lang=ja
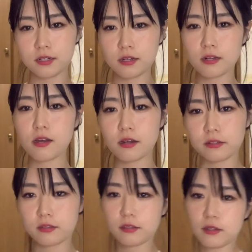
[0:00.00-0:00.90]
から
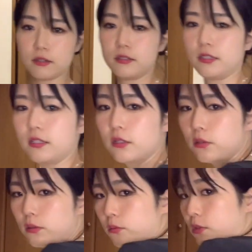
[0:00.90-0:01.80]
買った。
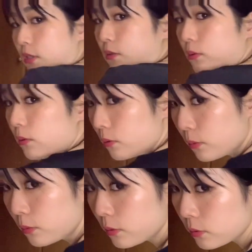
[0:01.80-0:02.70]
後ろ
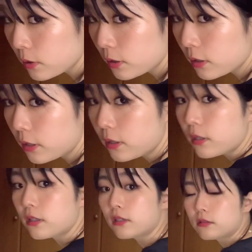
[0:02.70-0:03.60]
もそんなに空い
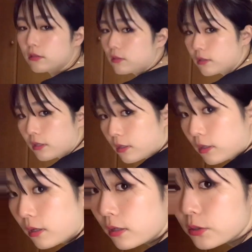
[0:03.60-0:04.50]
てなくて、
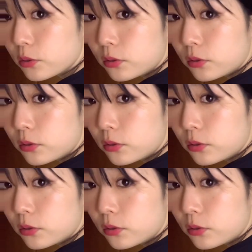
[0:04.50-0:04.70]
そ